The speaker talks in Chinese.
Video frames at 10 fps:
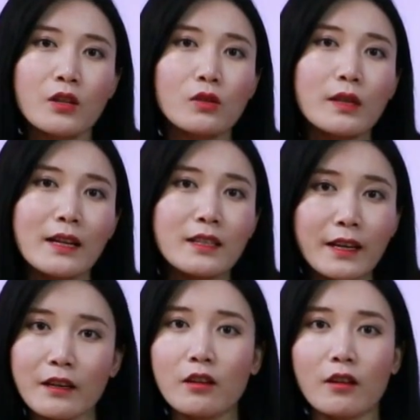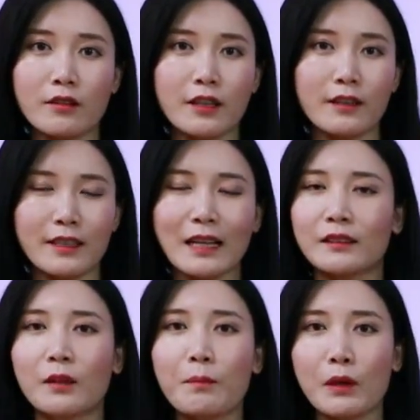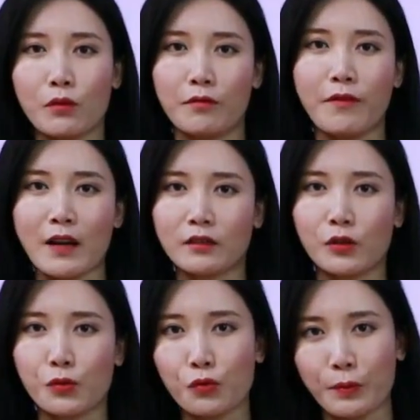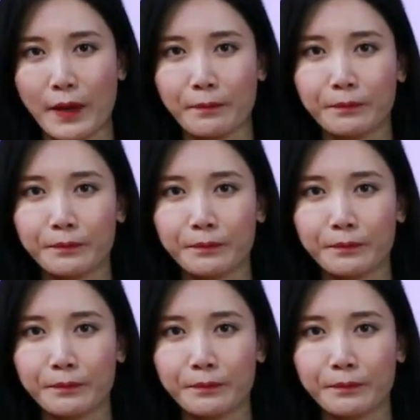就在这一刻，这个家庭的命运发生了巨变。